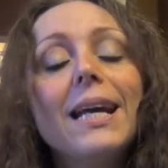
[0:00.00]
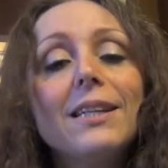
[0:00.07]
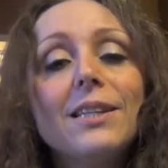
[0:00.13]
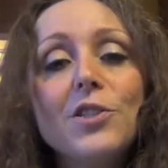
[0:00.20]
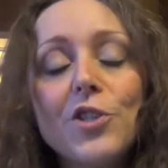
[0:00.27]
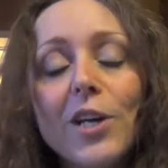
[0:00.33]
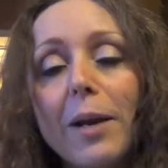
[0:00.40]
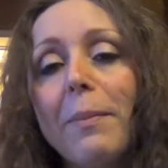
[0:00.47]

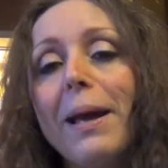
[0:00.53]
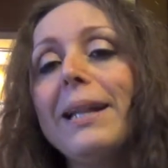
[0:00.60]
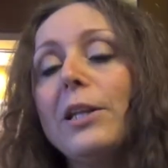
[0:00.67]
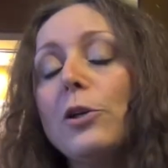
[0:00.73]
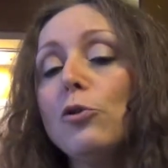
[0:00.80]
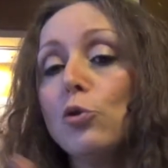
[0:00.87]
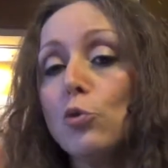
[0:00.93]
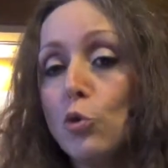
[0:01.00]

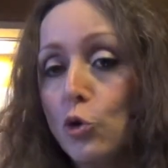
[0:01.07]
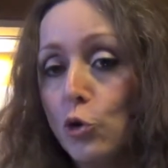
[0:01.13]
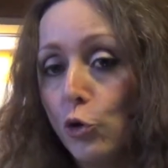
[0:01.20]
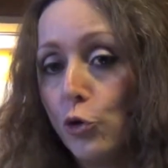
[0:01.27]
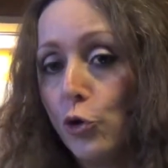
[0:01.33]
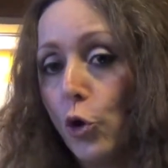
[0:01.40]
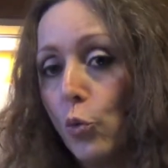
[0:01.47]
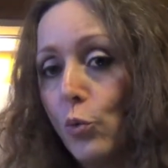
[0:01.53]
Sinceramente io non
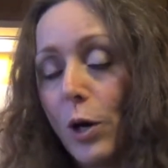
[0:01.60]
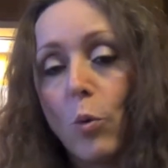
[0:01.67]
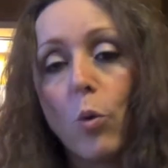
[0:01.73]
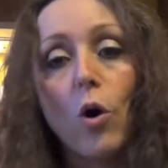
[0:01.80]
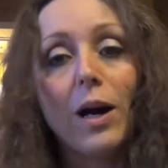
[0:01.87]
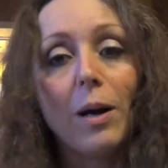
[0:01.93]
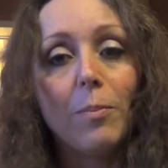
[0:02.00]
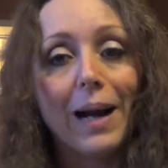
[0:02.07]
sono una
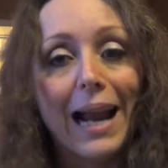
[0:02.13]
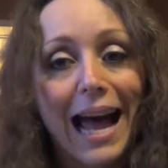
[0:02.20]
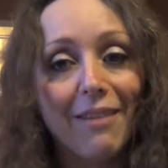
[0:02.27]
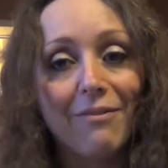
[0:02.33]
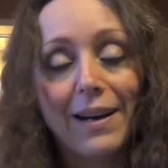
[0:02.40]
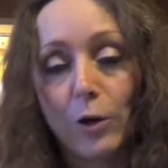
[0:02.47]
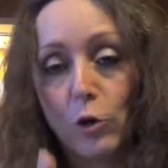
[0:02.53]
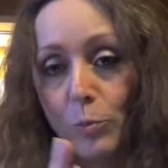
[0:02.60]
cuoca
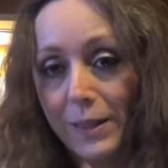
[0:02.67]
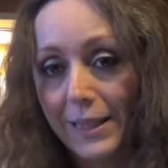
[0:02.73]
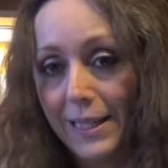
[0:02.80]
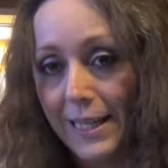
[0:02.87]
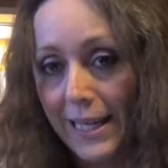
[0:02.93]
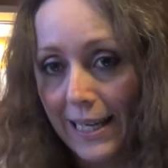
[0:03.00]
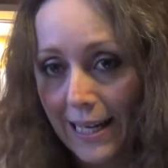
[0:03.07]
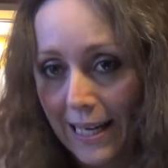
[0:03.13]
brava come
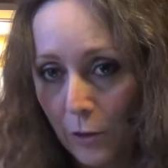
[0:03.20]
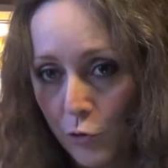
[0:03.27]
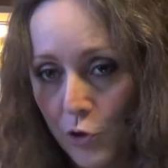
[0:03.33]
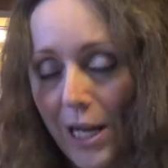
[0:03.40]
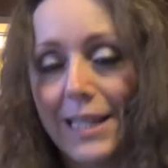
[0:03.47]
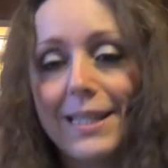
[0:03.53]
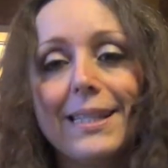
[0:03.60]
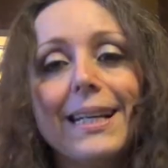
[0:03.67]
Daniela o
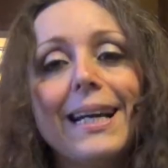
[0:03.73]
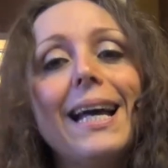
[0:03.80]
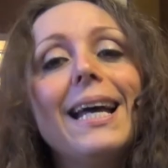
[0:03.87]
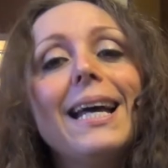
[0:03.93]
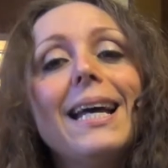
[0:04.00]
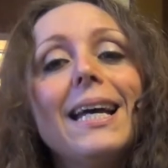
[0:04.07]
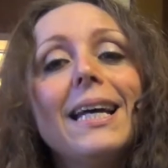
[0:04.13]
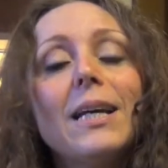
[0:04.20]
Jessica,
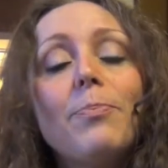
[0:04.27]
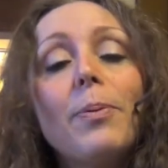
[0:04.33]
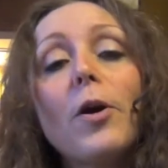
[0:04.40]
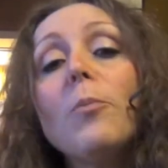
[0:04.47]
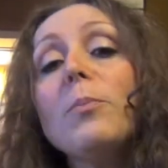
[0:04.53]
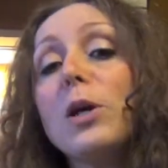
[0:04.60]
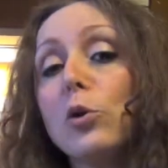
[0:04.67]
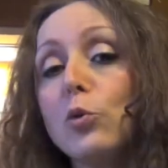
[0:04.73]
eh,
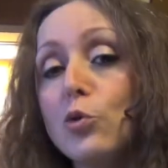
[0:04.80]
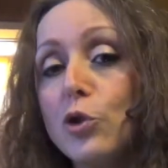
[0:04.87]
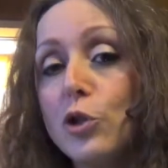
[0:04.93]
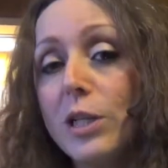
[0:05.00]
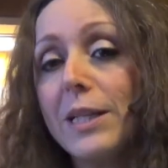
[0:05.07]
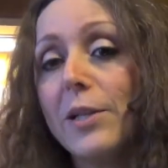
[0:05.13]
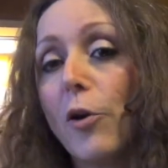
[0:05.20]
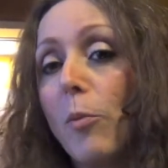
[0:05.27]
però mi
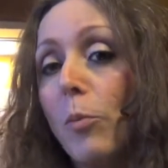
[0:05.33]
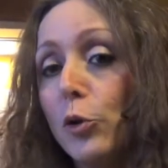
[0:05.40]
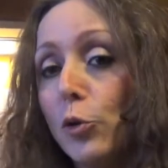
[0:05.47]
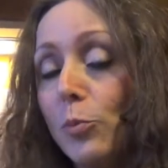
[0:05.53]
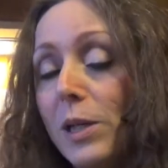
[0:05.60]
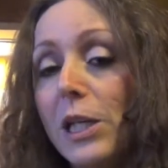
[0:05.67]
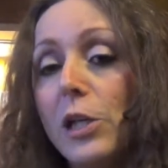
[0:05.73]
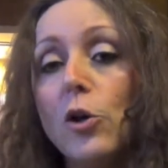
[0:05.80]
considero a
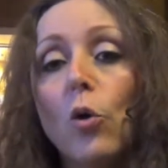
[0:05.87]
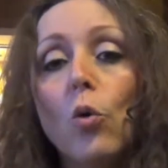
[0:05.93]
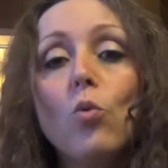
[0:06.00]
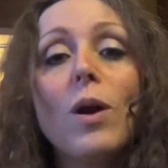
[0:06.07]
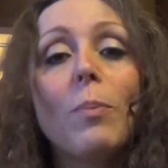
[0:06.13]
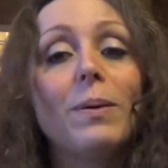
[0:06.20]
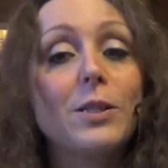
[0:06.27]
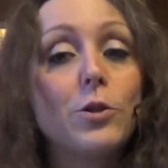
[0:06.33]
modo mio
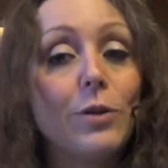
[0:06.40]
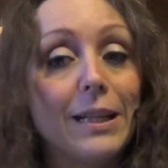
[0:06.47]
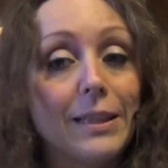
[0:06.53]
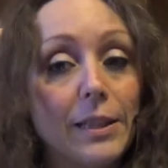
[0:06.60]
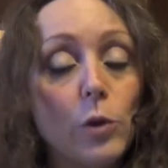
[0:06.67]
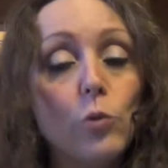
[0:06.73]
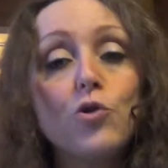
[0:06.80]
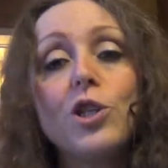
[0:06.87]

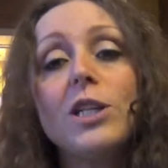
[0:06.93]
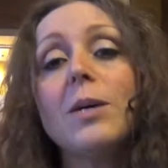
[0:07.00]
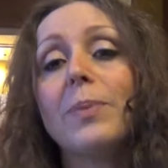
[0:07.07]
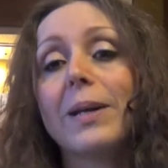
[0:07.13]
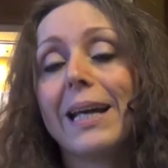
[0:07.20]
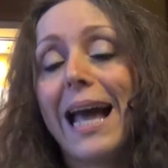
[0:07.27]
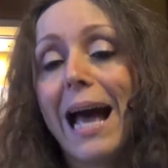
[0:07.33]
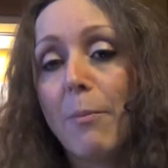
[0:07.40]
un'appassionata di cucina
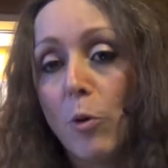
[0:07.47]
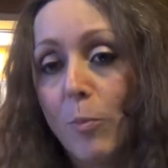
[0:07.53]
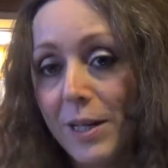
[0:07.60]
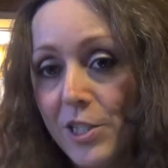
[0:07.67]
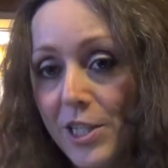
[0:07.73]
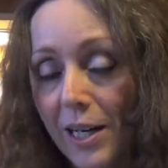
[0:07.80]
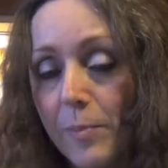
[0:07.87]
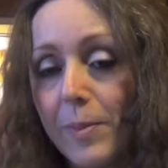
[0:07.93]
perché amo
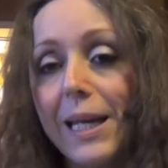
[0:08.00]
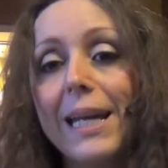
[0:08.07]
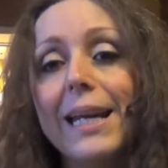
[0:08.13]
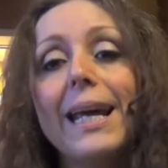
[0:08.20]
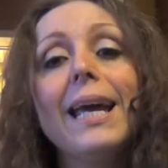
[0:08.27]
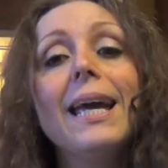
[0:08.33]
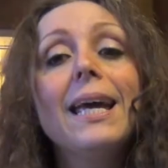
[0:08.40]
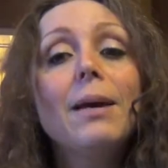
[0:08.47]
mangiare
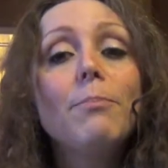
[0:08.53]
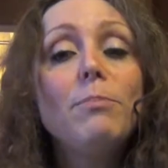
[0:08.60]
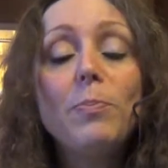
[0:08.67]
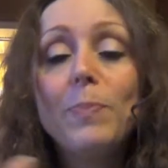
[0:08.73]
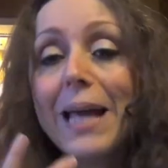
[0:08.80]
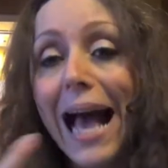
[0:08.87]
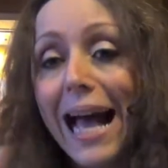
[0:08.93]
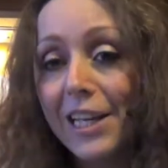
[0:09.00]
bene, mi
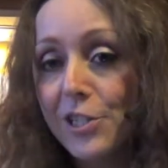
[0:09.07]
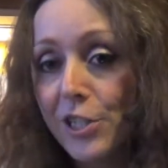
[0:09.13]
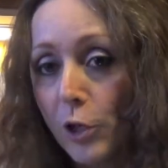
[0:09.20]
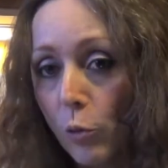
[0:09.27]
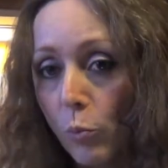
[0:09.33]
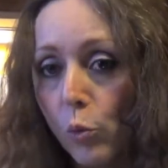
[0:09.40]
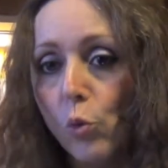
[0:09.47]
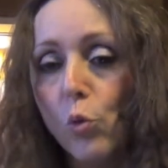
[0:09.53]
piace
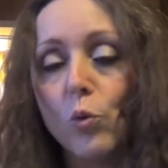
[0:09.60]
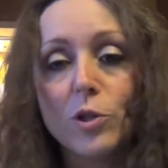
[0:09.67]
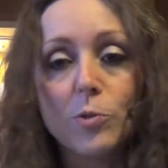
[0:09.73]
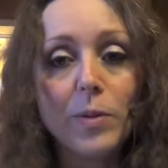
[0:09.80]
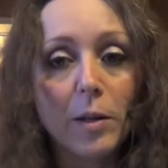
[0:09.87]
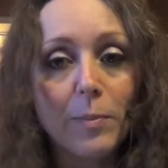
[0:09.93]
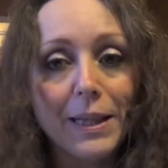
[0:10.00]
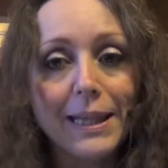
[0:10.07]
comunque
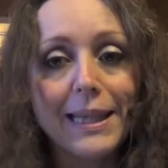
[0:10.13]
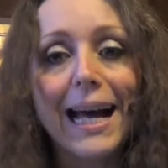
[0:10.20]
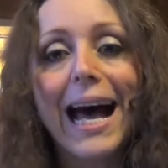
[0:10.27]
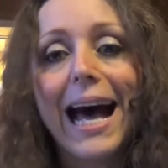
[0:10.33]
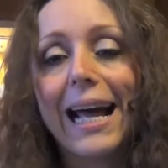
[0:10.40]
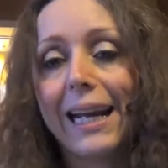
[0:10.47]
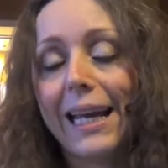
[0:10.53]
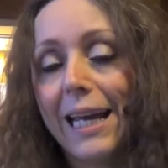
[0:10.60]

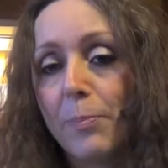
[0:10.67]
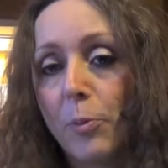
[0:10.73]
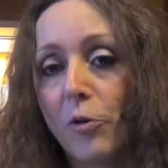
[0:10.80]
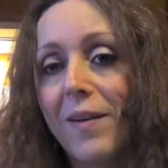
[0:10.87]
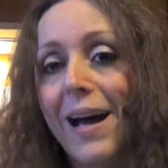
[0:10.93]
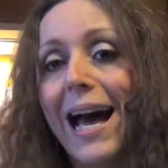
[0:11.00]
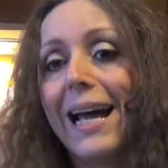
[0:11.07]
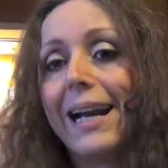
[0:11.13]
sperimentare e
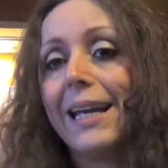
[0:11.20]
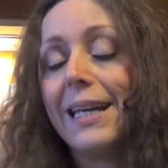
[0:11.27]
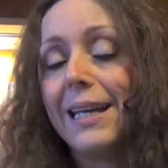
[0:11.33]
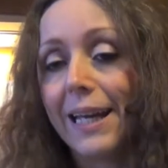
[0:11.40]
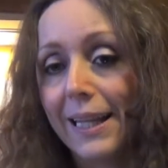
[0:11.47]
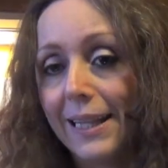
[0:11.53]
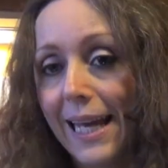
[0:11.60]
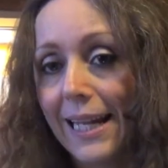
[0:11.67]
provare
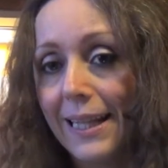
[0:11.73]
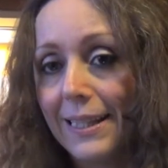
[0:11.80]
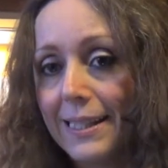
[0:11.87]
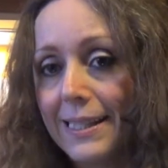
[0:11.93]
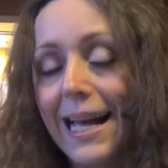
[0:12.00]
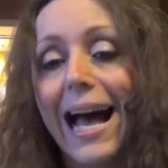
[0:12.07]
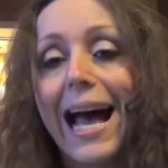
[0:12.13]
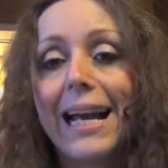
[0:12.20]
ingredienti
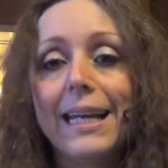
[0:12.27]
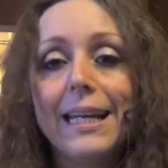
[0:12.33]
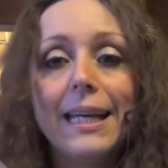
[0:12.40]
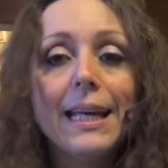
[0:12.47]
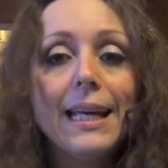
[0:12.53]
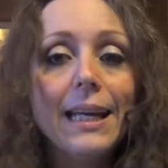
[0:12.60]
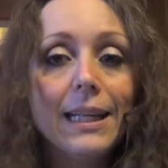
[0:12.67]
sani